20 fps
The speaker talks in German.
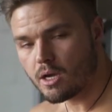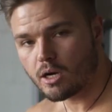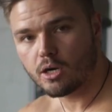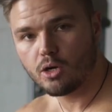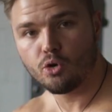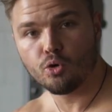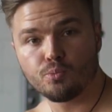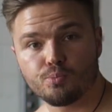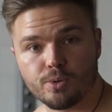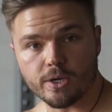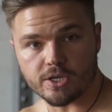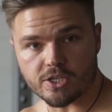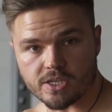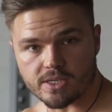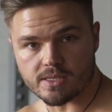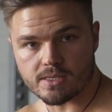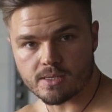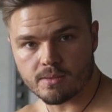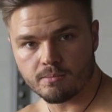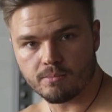Glute
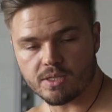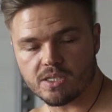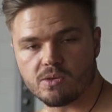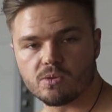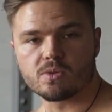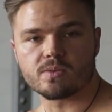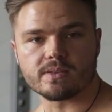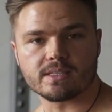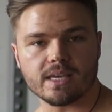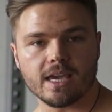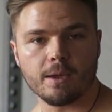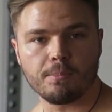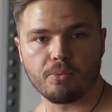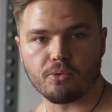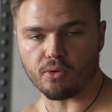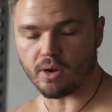Bridges bzw. Hip